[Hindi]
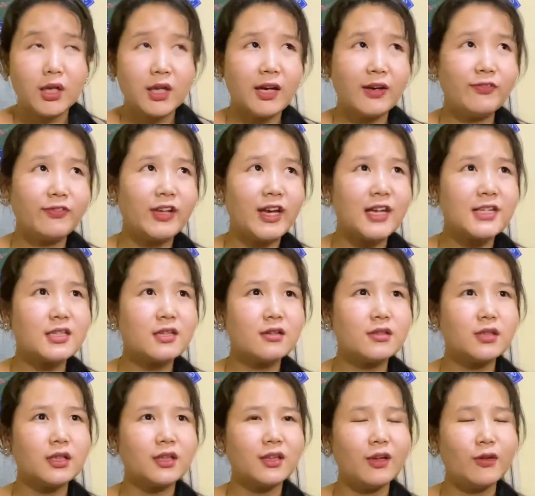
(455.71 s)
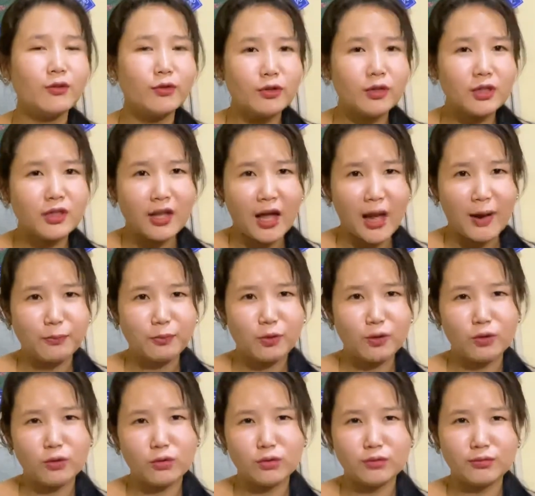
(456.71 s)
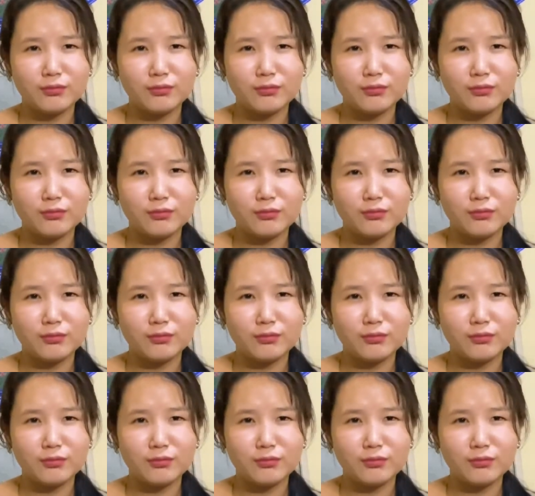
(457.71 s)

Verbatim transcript: या फिर ऐसा हो सकता है उन्होंने आपको